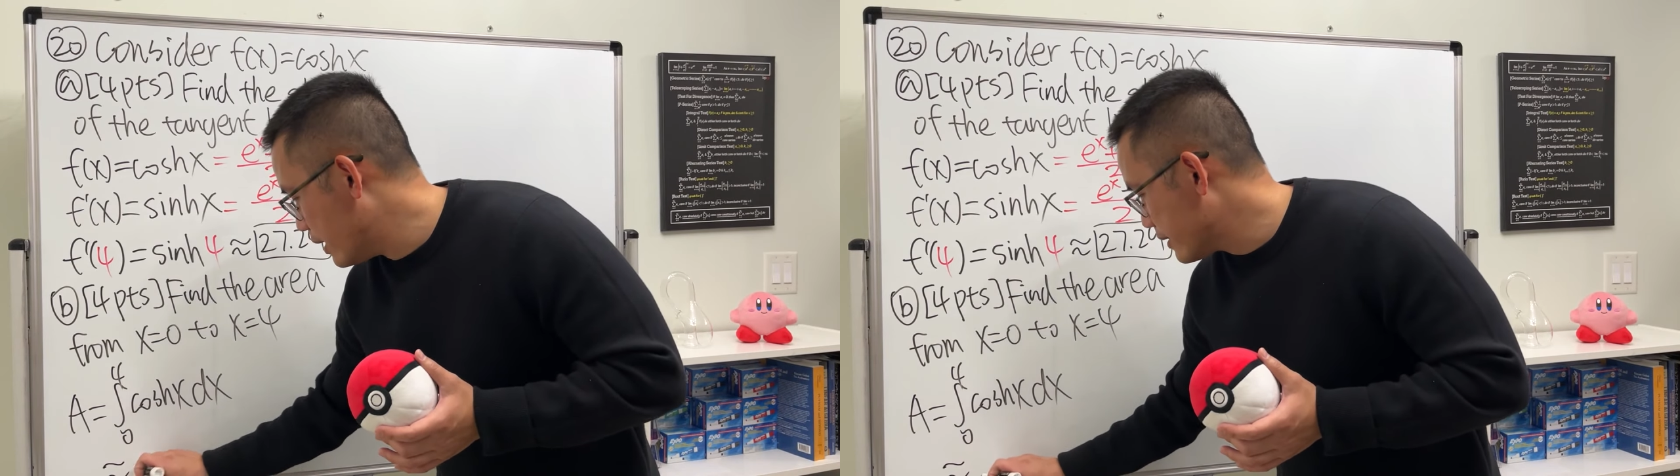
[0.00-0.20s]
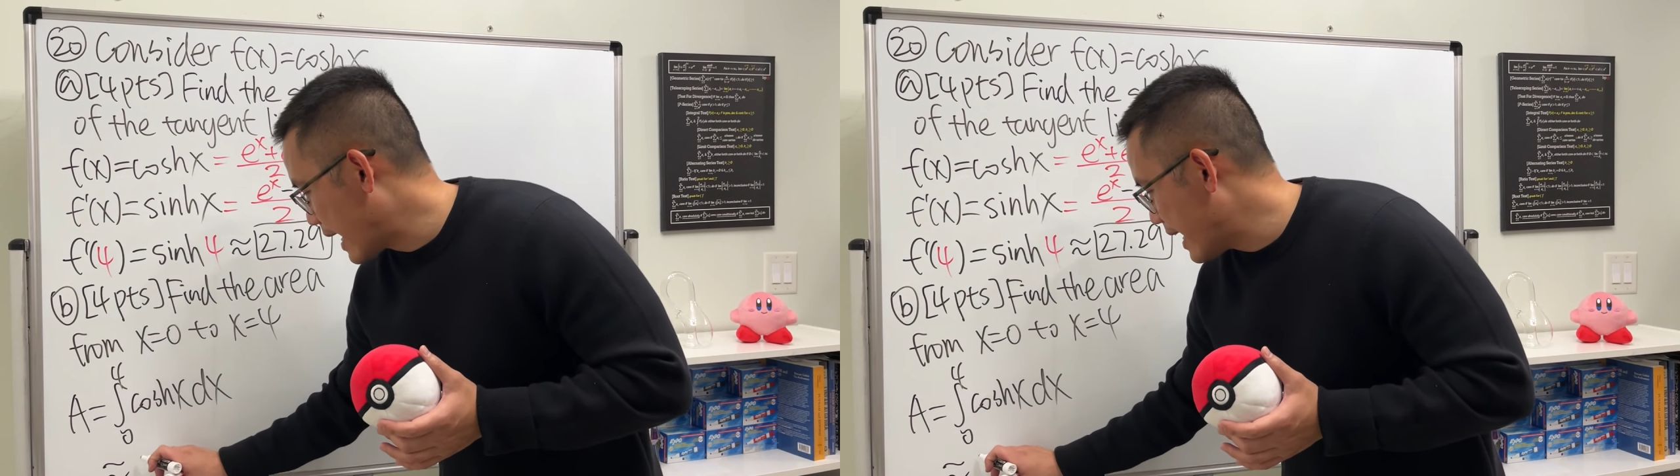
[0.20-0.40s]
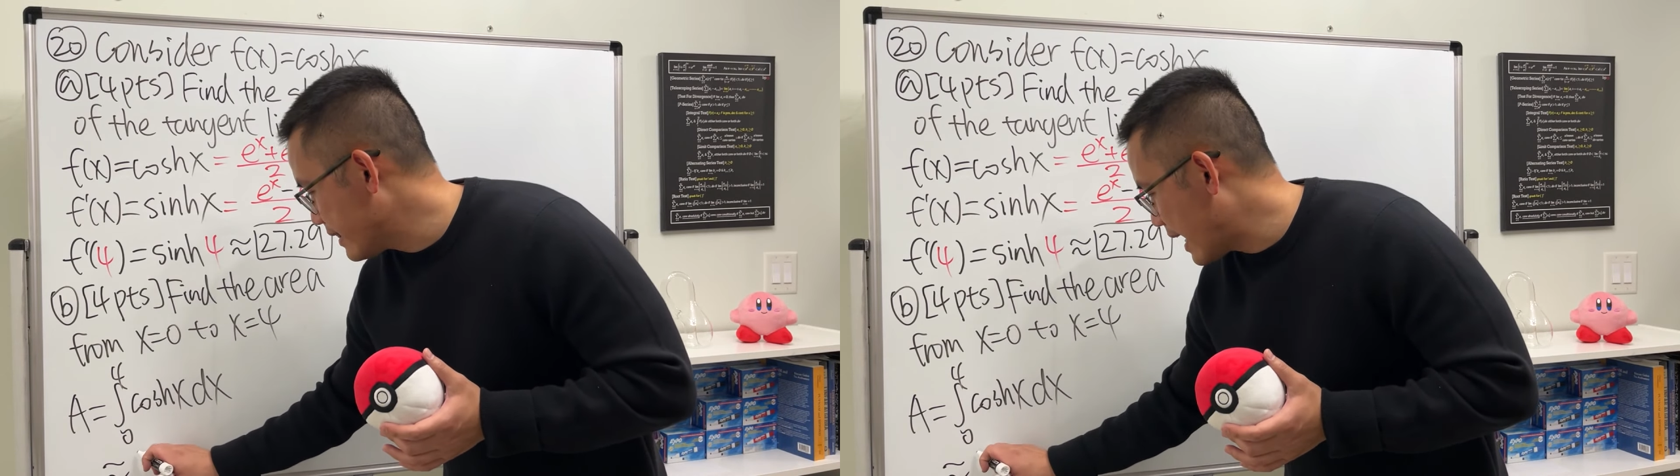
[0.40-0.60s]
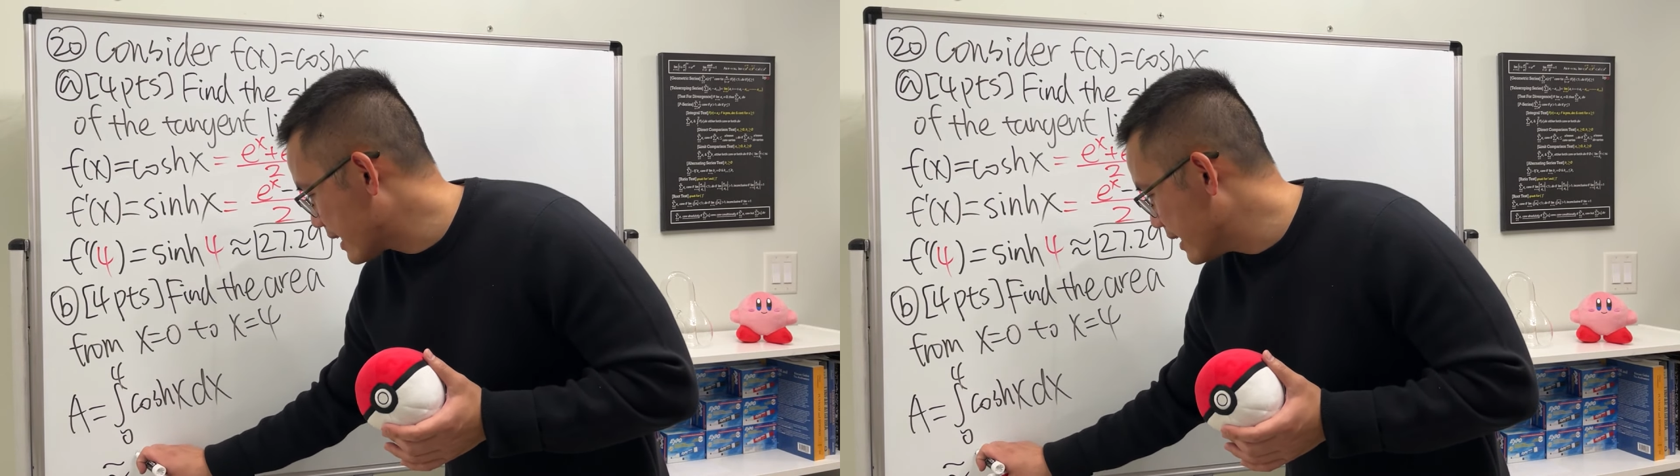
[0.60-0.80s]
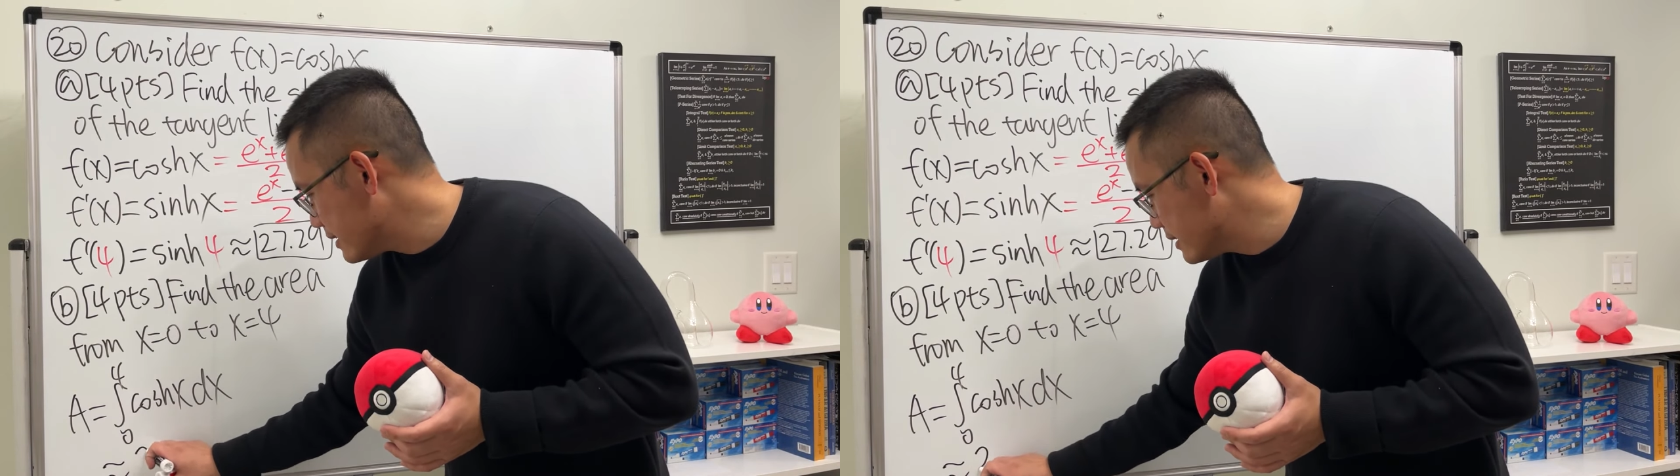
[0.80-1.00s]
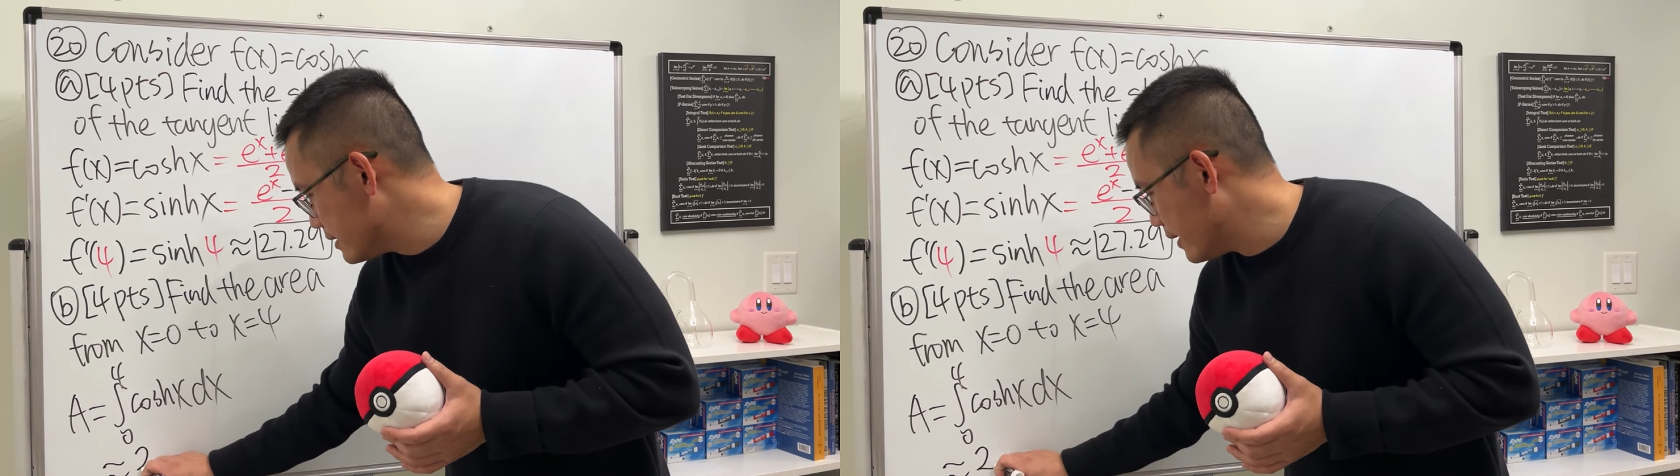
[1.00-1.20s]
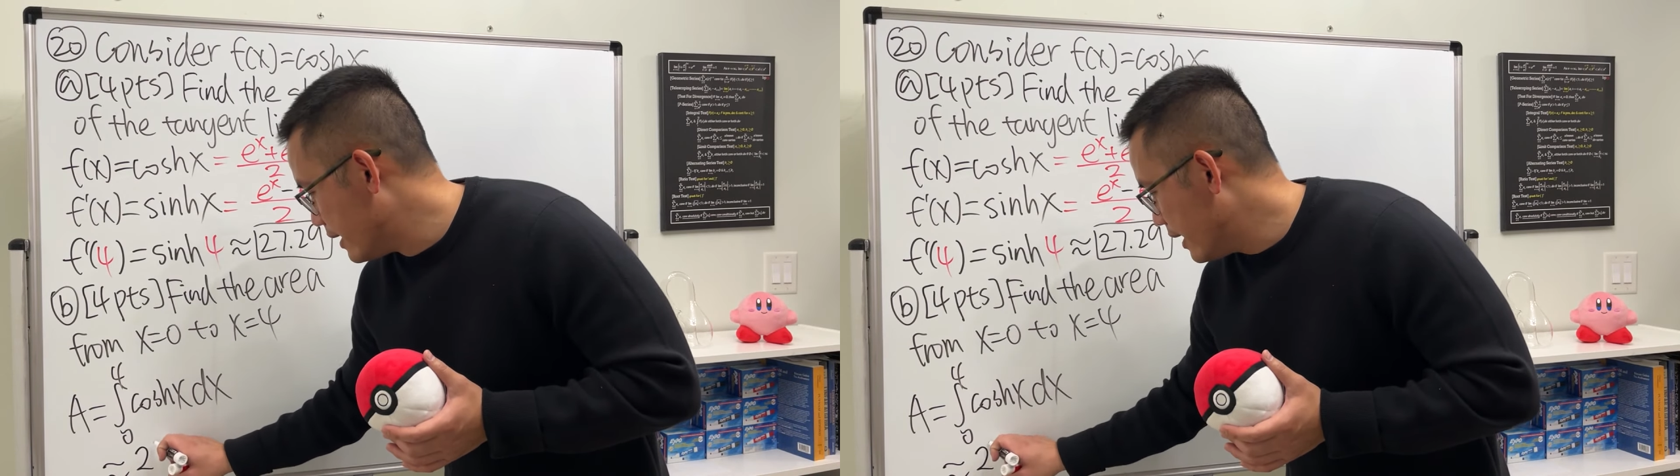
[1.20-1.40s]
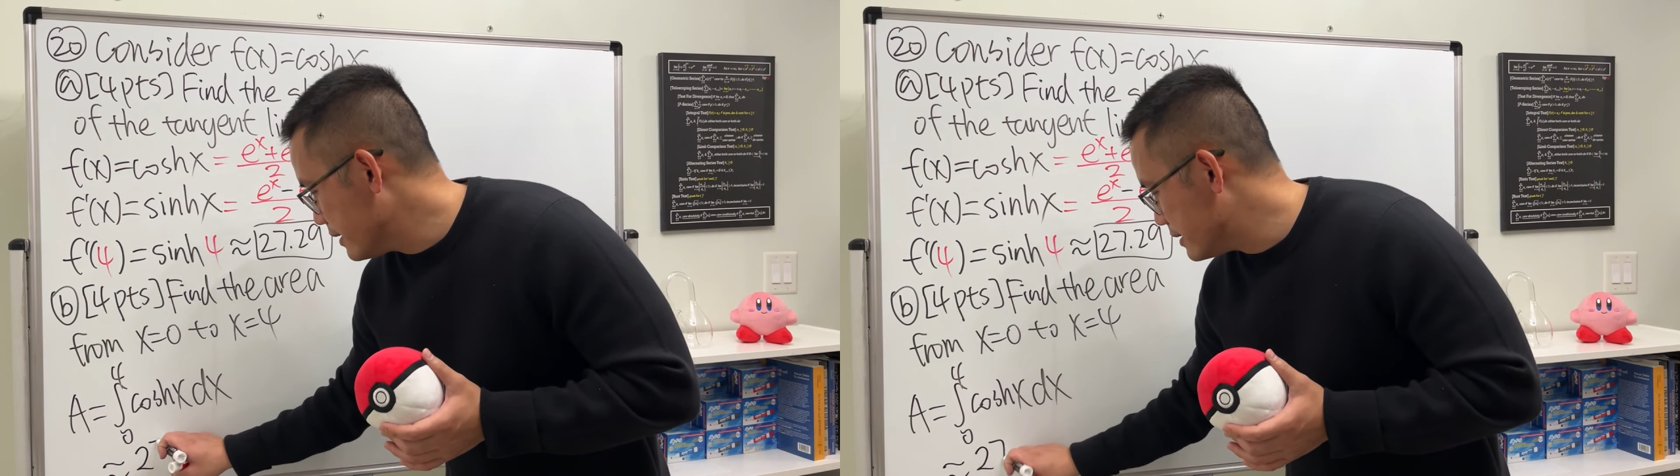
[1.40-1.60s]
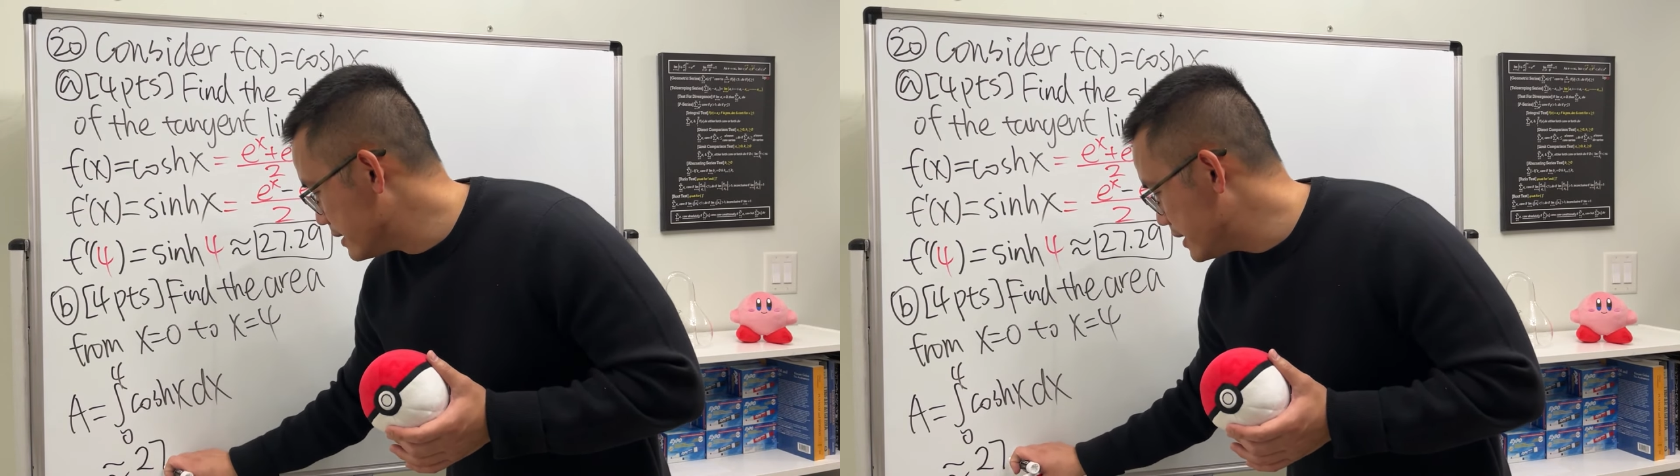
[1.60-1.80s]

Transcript: 答案大概是二十